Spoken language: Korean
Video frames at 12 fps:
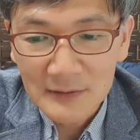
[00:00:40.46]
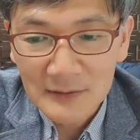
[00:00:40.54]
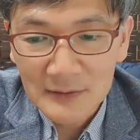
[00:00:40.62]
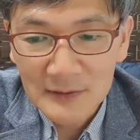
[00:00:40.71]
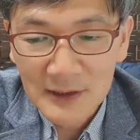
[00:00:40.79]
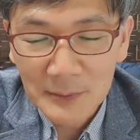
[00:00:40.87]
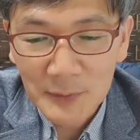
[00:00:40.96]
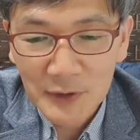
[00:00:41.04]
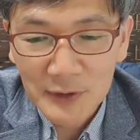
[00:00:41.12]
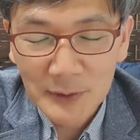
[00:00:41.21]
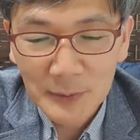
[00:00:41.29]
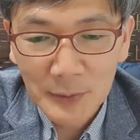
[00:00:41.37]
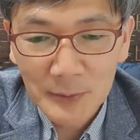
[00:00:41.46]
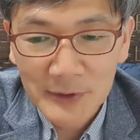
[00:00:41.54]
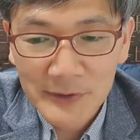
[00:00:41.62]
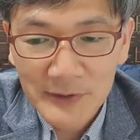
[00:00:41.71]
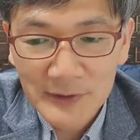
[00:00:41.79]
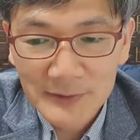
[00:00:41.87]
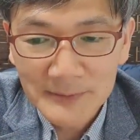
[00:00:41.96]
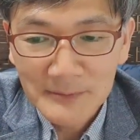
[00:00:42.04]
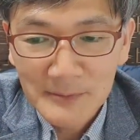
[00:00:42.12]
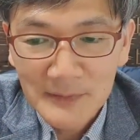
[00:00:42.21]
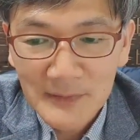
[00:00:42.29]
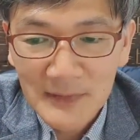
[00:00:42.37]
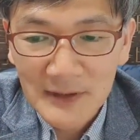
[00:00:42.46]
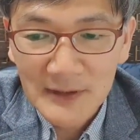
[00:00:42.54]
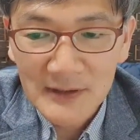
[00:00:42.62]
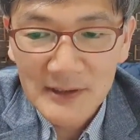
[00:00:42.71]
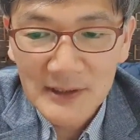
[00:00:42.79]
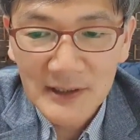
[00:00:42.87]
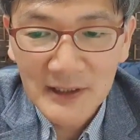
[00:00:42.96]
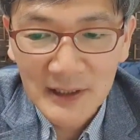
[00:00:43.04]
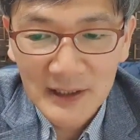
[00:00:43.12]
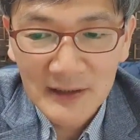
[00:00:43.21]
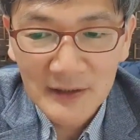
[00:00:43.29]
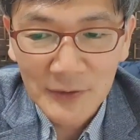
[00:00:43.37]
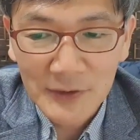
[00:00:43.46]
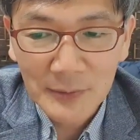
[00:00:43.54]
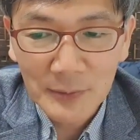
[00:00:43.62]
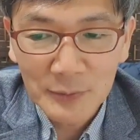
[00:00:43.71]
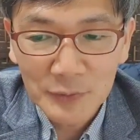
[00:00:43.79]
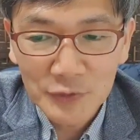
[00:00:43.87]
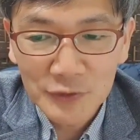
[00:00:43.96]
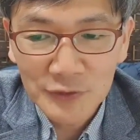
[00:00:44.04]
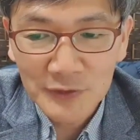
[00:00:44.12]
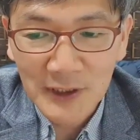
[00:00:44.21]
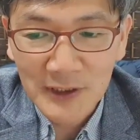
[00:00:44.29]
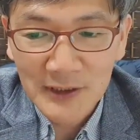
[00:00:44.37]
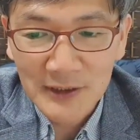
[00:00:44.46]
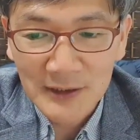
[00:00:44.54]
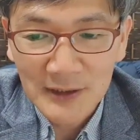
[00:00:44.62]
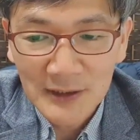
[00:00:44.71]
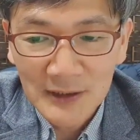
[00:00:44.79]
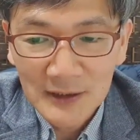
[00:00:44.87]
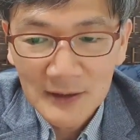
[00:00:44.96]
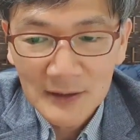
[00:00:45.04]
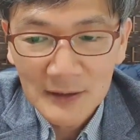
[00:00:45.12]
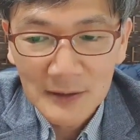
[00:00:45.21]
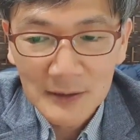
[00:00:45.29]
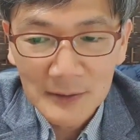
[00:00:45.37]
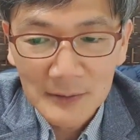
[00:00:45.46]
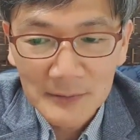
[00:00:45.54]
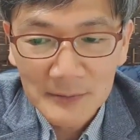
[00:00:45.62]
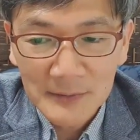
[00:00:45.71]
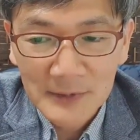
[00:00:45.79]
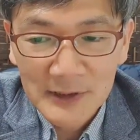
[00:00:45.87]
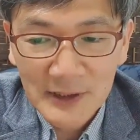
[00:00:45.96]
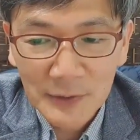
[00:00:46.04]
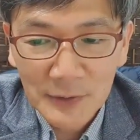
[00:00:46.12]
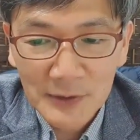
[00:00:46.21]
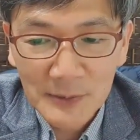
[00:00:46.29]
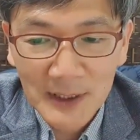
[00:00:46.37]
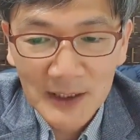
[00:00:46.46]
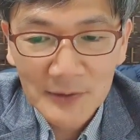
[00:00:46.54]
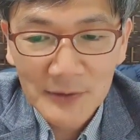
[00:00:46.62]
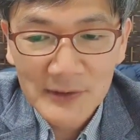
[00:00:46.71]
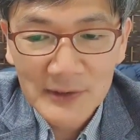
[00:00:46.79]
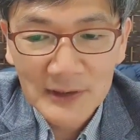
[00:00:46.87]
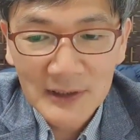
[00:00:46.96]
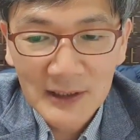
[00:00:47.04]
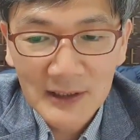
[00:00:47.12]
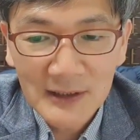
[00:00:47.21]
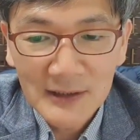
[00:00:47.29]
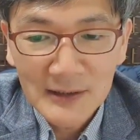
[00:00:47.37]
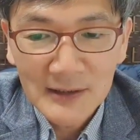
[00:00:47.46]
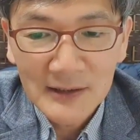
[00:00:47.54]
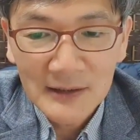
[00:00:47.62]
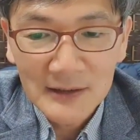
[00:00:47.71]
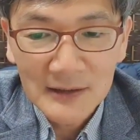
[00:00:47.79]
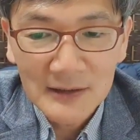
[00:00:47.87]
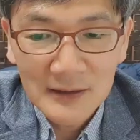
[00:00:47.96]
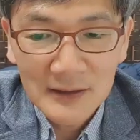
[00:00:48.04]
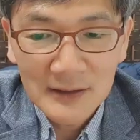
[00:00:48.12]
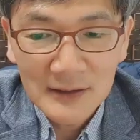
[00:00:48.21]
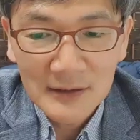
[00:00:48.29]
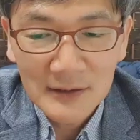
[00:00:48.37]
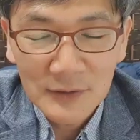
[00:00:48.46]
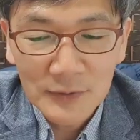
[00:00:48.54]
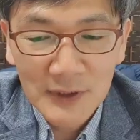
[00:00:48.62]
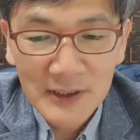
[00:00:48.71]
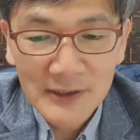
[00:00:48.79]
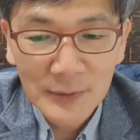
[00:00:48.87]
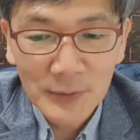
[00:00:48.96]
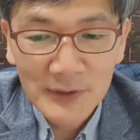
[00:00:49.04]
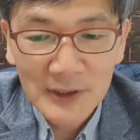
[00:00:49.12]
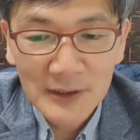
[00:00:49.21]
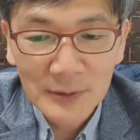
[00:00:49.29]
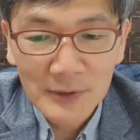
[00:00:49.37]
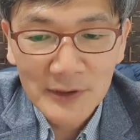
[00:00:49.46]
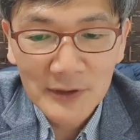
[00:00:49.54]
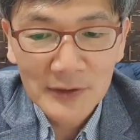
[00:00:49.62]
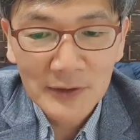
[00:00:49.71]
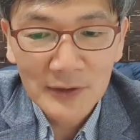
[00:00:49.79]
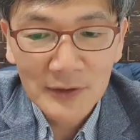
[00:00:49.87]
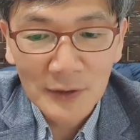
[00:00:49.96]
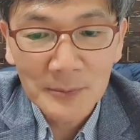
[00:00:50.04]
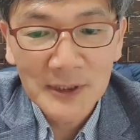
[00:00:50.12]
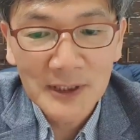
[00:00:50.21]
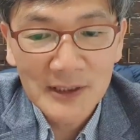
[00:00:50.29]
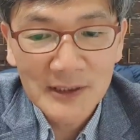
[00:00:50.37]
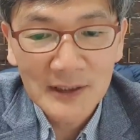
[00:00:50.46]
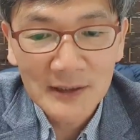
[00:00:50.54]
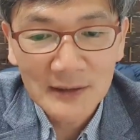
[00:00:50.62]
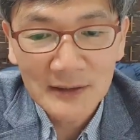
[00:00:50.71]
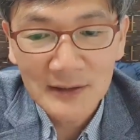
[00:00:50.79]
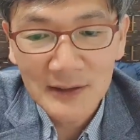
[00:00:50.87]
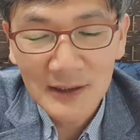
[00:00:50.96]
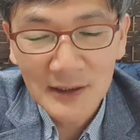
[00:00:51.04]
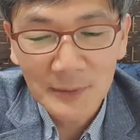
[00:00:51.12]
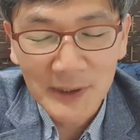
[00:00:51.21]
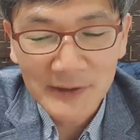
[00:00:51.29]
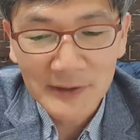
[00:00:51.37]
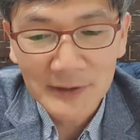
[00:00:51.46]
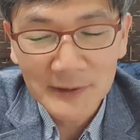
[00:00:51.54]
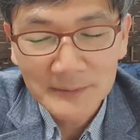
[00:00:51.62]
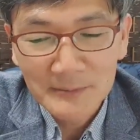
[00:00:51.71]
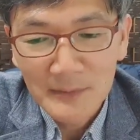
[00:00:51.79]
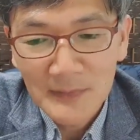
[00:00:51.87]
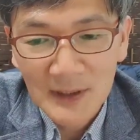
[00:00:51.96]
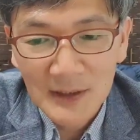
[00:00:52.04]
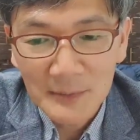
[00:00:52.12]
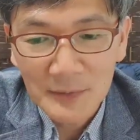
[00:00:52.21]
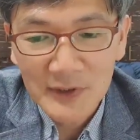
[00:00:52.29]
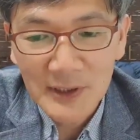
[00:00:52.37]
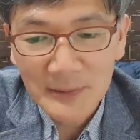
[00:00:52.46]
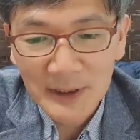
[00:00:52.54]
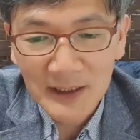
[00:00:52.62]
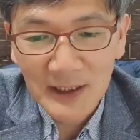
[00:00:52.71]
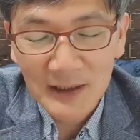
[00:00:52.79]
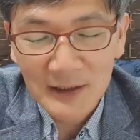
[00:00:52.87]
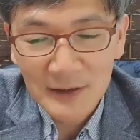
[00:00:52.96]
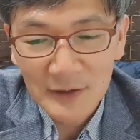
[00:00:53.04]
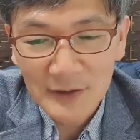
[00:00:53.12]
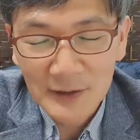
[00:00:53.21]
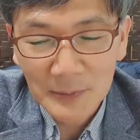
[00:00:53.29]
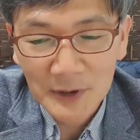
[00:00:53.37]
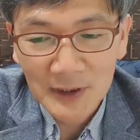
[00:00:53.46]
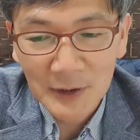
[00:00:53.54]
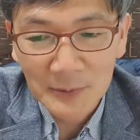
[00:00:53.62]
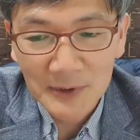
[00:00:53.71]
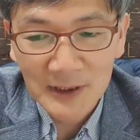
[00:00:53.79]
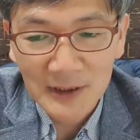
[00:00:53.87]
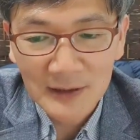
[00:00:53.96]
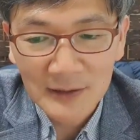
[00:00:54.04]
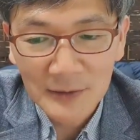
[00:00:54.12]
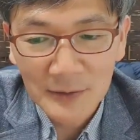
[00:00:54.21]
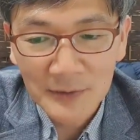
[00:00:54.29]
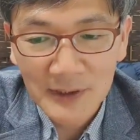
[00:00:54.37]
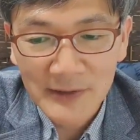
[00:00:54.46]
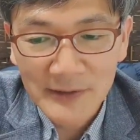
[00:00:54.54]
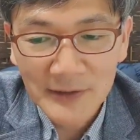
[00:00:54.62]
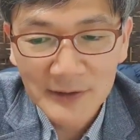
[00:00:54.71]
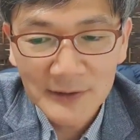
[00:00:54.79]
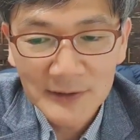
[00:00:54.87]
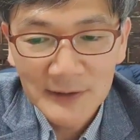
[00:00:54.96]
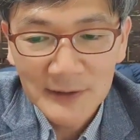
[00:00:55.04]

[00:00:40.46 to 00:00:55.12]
그 장면을 보면서 이제 7일에 어제 본문에는 사도들이 말하고 있을 때 유대 지도자들과 성전 경비대장들이 와서 네, 붙잡았다 이런 장면이 나옵니다. 그러고 나서